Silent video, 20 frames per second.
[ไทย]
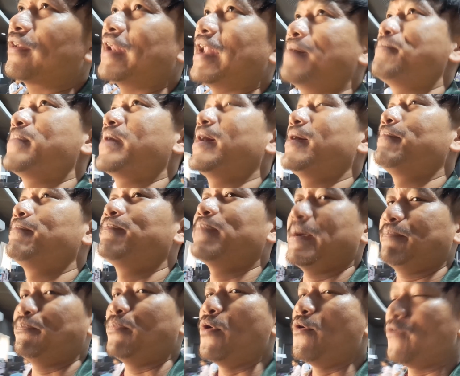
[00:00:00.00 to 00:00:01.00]
นำมาป
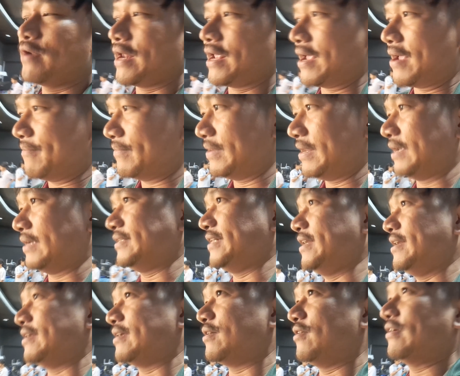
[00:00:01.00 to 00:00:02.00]
รับปรุงนะครับอย่าง
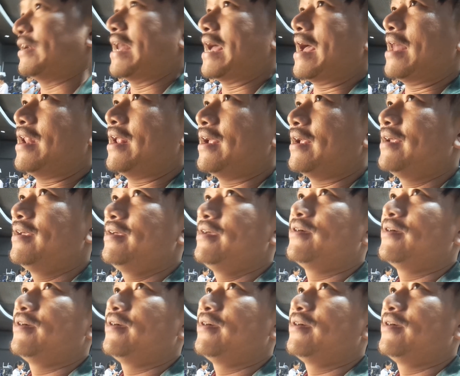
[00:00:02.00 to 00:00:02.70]
เช่นของดาเนี่ย